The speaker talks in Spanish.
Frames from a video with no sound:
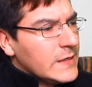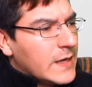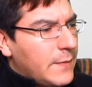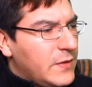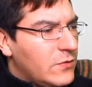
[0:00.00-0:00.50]

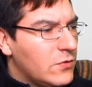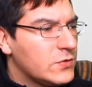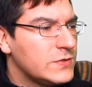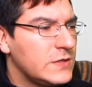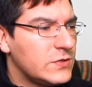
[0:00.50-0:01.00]
Capítulo
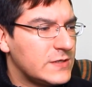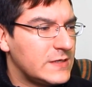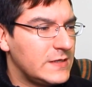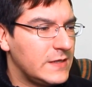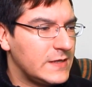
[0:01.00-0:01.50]

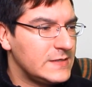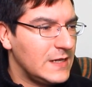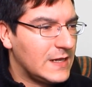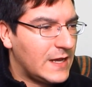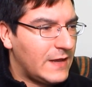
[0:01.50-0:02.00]
863,
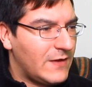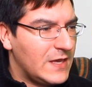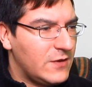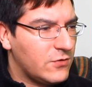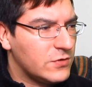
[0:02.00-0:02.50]
El
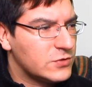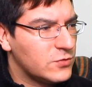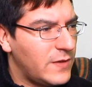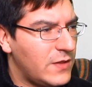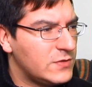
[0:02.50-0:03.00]
Caballero
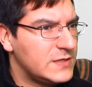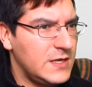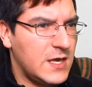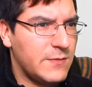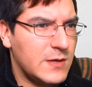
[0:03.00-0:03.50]
Consumado
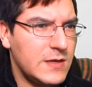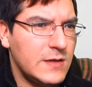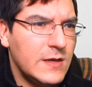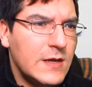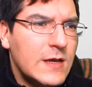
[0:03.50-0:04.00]
se llama.
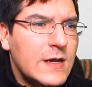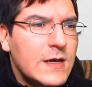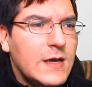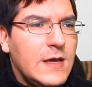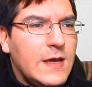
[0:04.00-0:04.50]

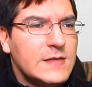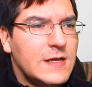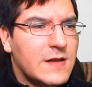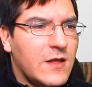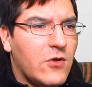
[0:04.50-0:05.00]
Eh, hace
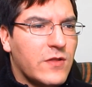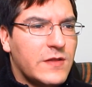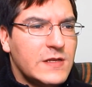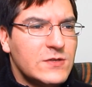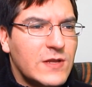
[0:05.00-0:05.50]
alrededor de
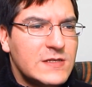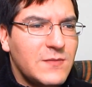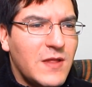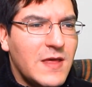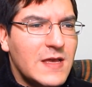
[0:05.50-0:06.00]
tres horas y
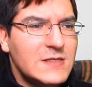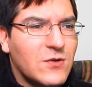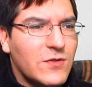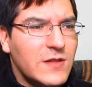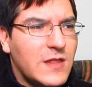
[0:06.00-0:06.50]
media,
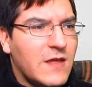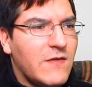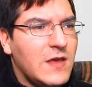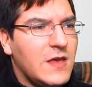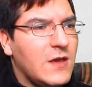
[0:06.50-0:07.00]
escondite de
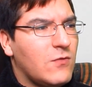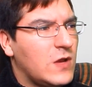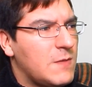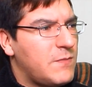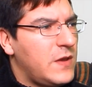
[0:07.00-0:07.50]
veje,
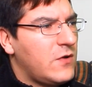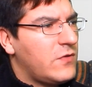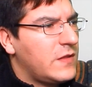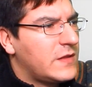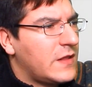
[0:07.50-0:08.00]
un
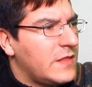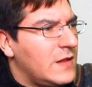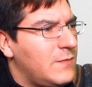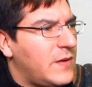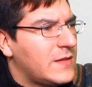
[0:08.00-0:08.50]
espejo detrás
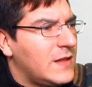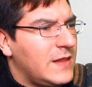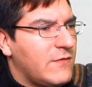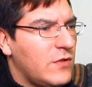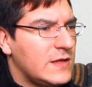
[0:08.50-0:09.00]
del pastel
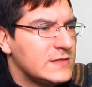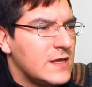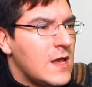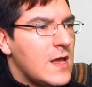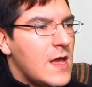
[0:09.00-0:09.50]
de bodas